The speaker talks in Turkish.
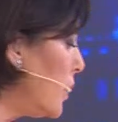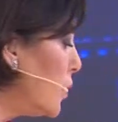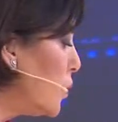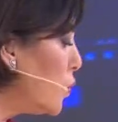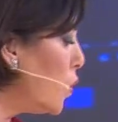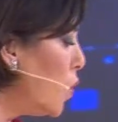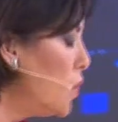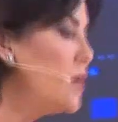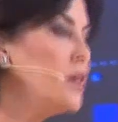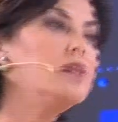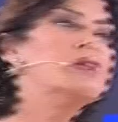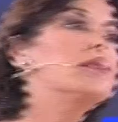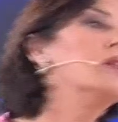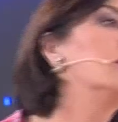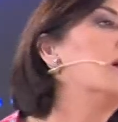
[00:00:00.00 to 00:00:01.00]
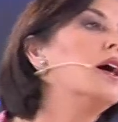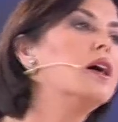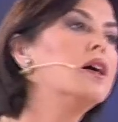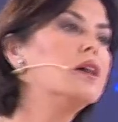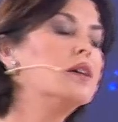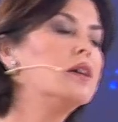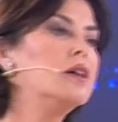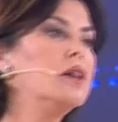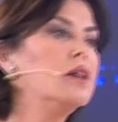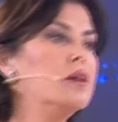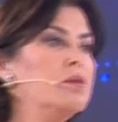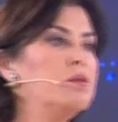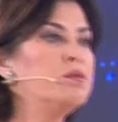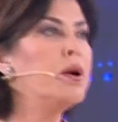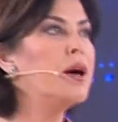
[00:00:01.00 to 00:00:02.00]
sonrasında
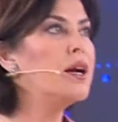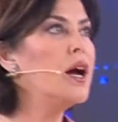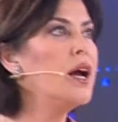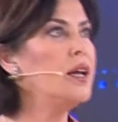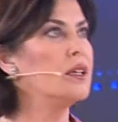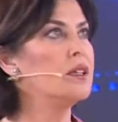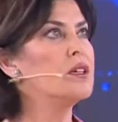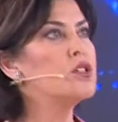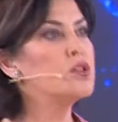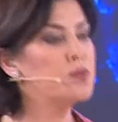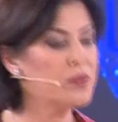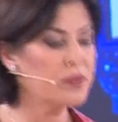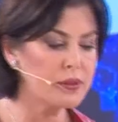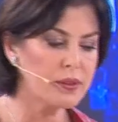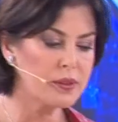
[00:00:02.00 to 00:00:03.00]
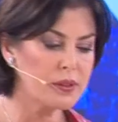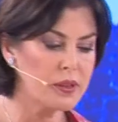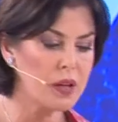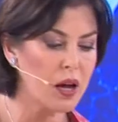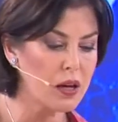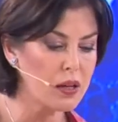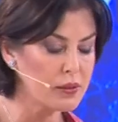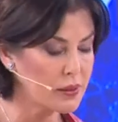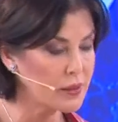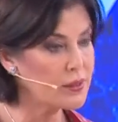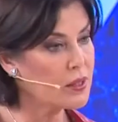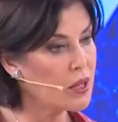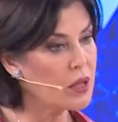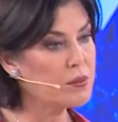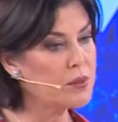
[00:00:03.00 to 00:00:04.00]
parayla acımızı satın
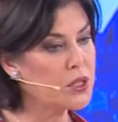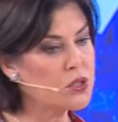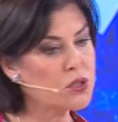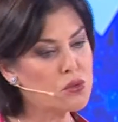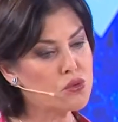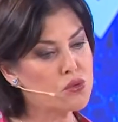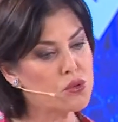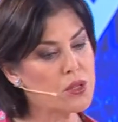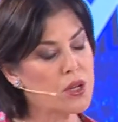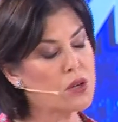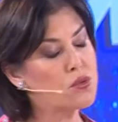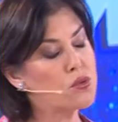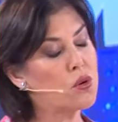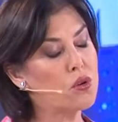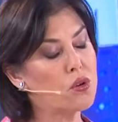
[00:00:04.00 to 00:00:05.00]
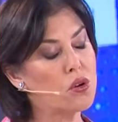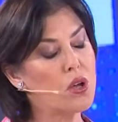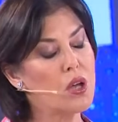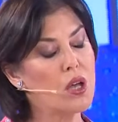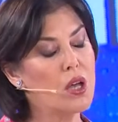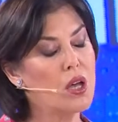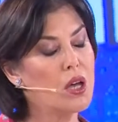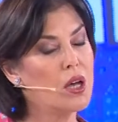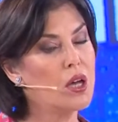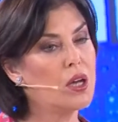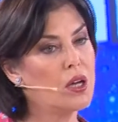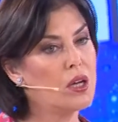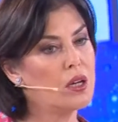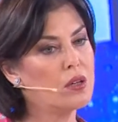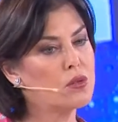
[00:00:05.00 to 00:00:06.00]
satın almaya çalışıyorlar. Çok
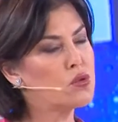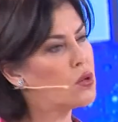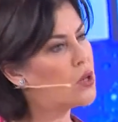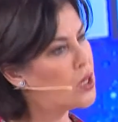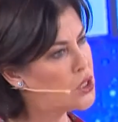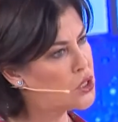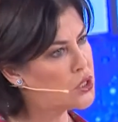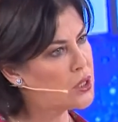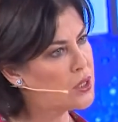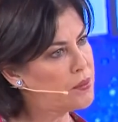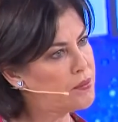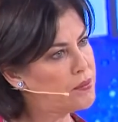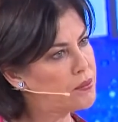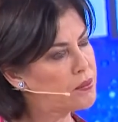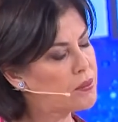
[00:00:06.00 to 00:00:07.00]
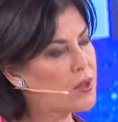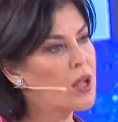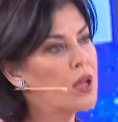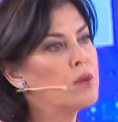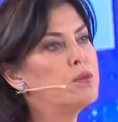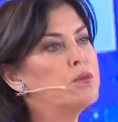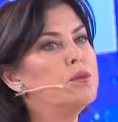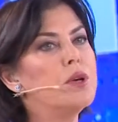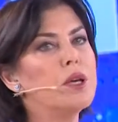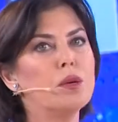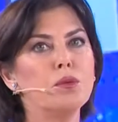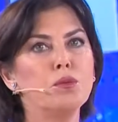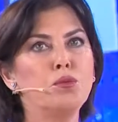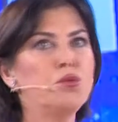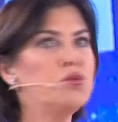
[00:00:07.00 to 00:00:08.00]
e, çok acı. Evet. E,
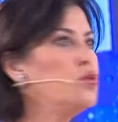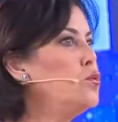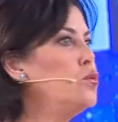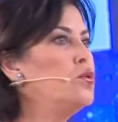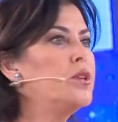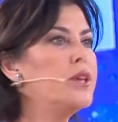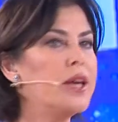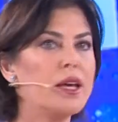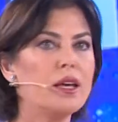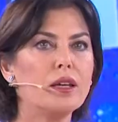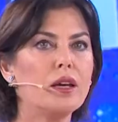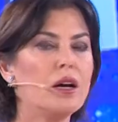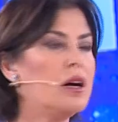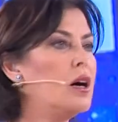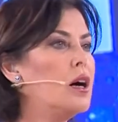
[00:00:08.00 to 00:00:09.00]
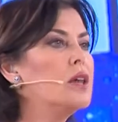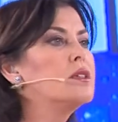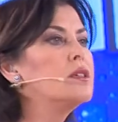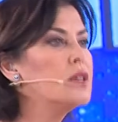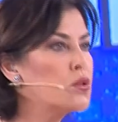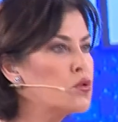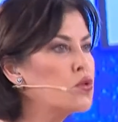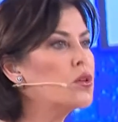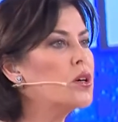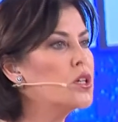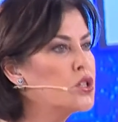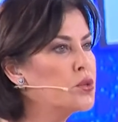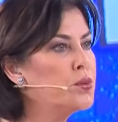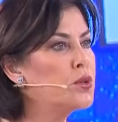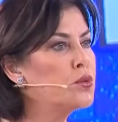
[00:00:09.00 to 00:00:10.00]
bütün ülke adına çok
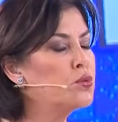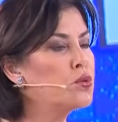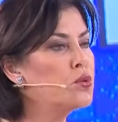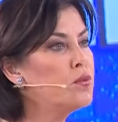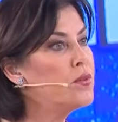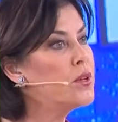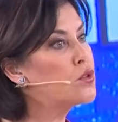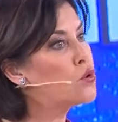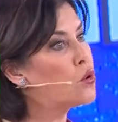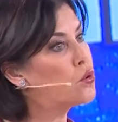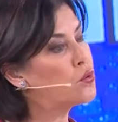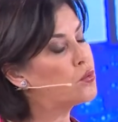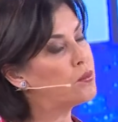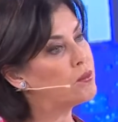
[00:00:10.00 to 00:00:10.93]
acı bir durum ve çok